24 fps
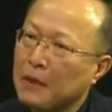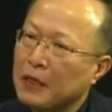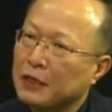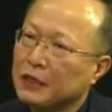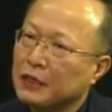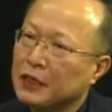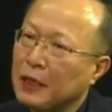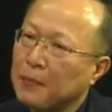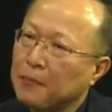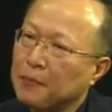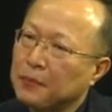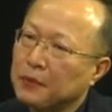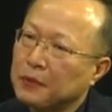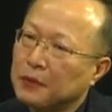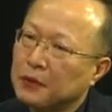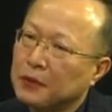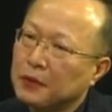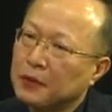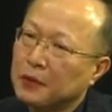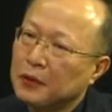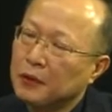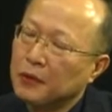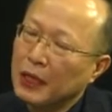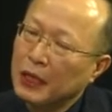
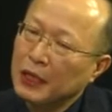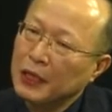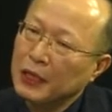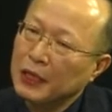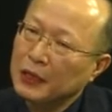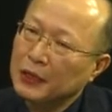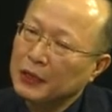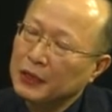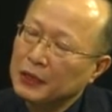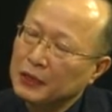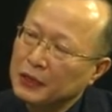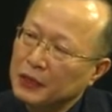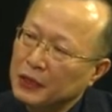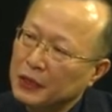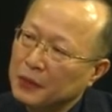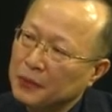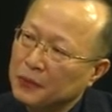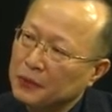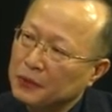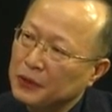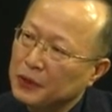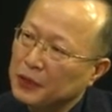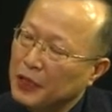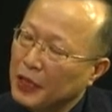산불 관리하는
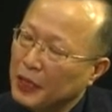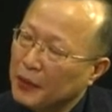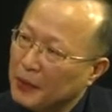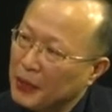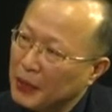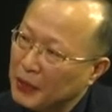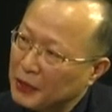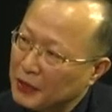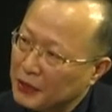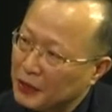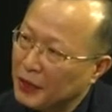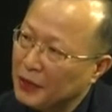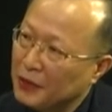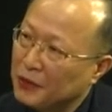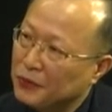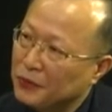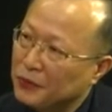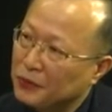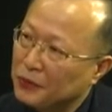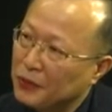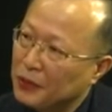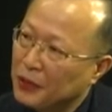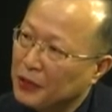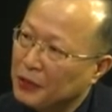것처럼 우선 예방이 제일
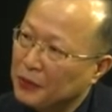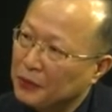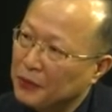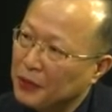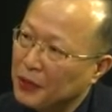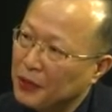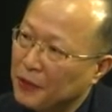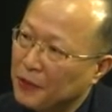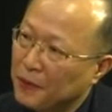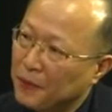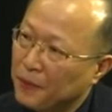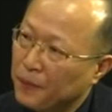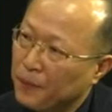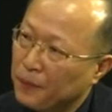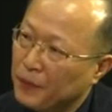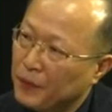중요하고요. 예.